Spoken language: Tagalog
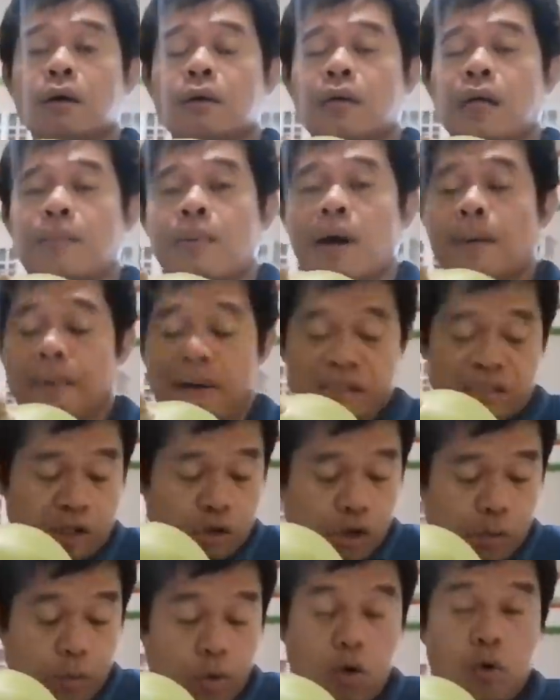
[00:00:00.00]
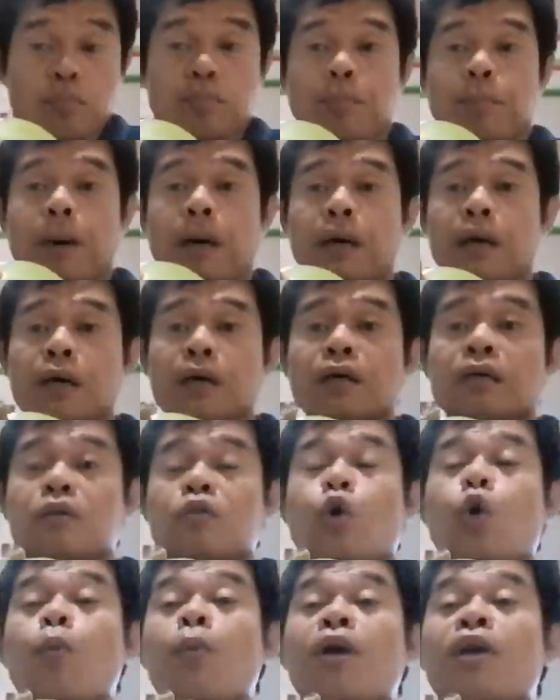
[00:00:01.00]
napapansin ko po, parang
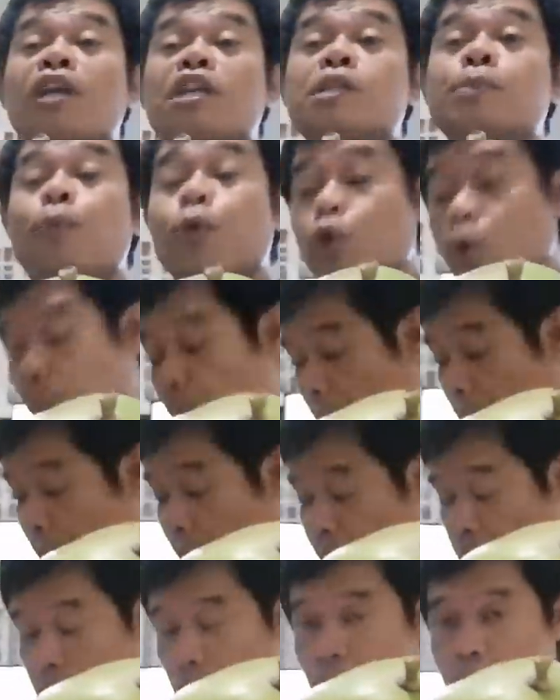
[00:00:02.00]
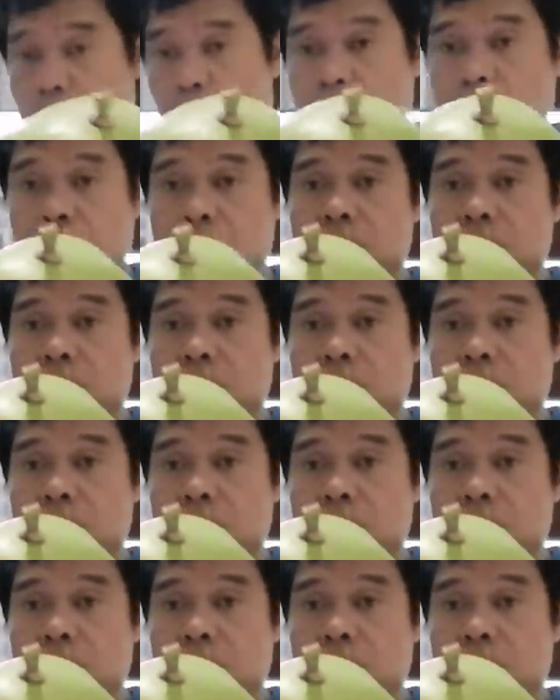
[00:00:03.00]
kuminis po yung balat ko.